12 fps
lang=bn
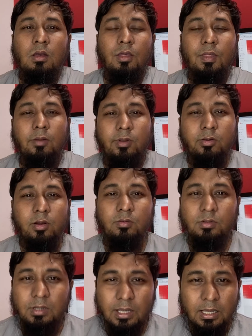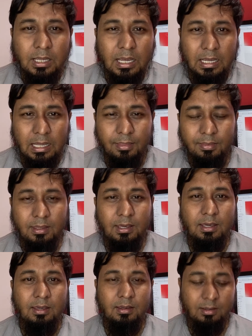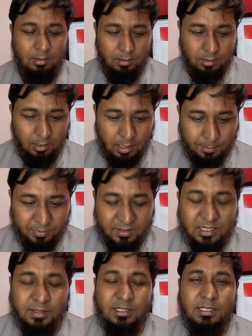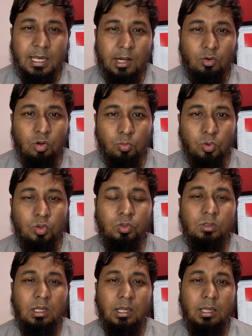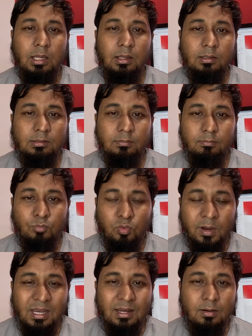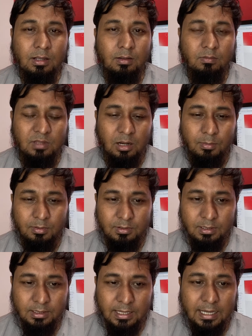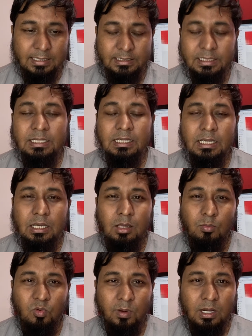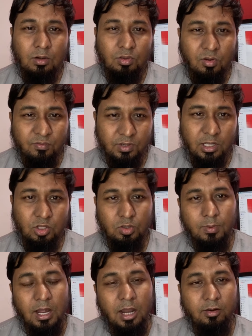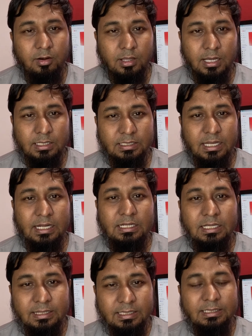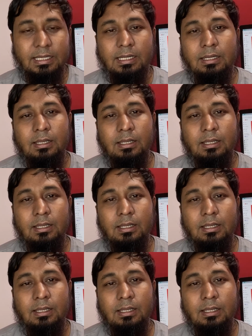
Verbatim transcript: আসসালামু আলাইকুম রহমতুল্লাহ আজকে আপনাদের সাথে শেয়ার করব মোবাইলের সার্ভিসিং কাজ মোবাইলের সফটওয়্যার অথবা হার্ডওয়্যার কাজ যারা শিখতে চান